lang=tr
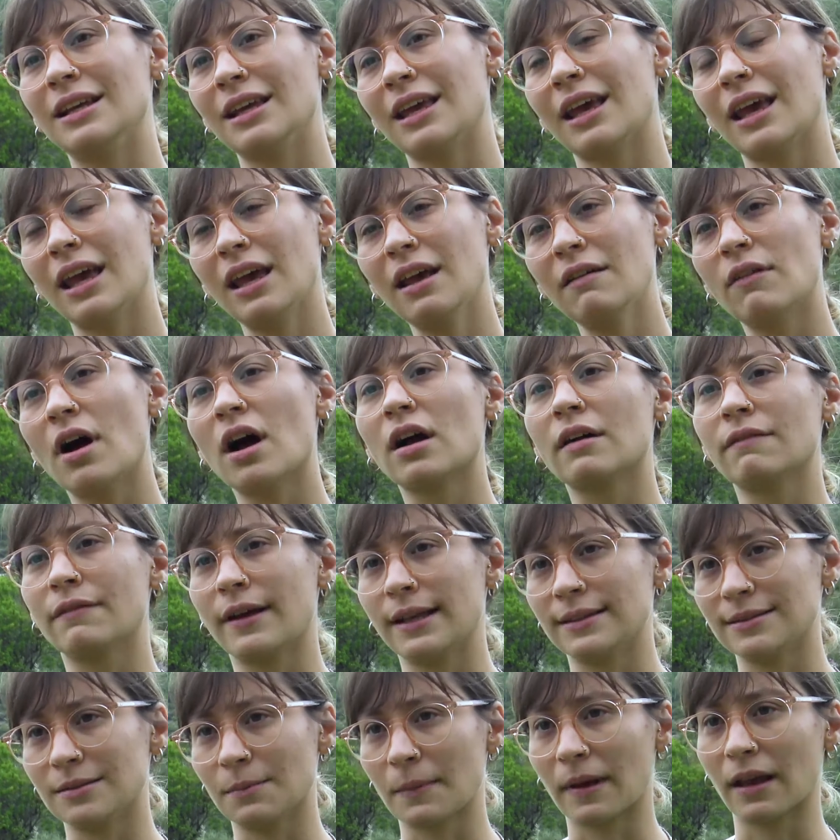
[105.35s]
ilkeye
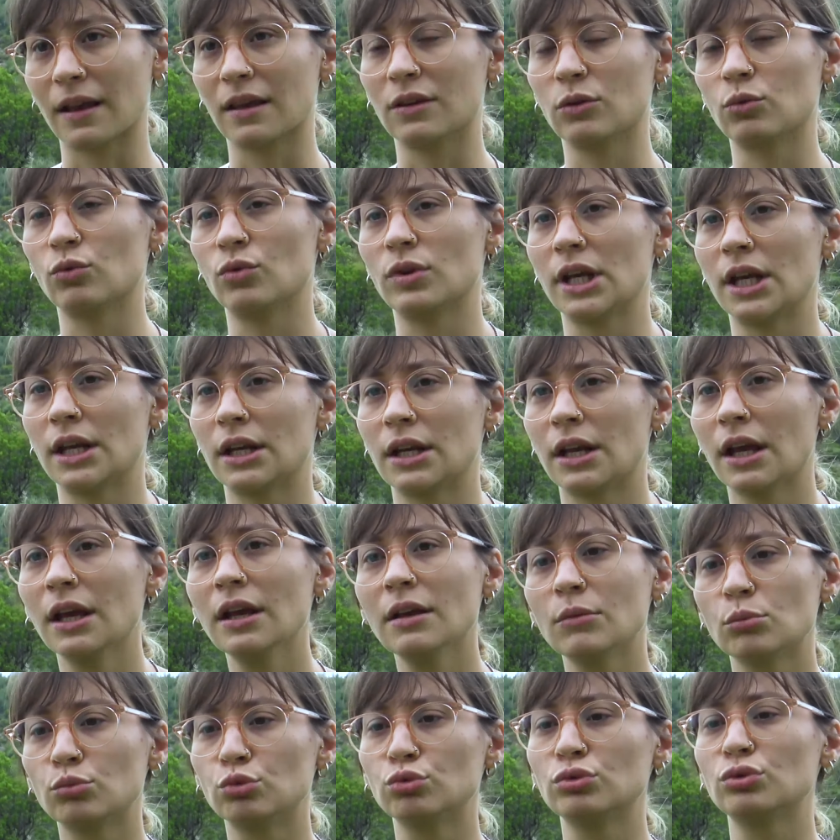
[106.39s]
vakfetmek
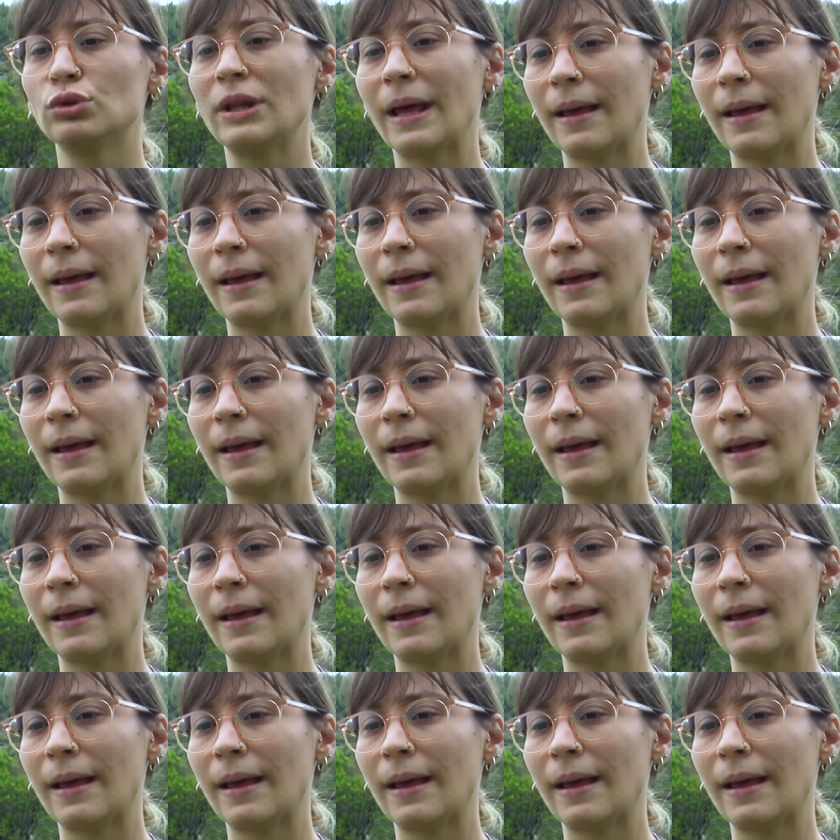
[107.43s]
üzerine,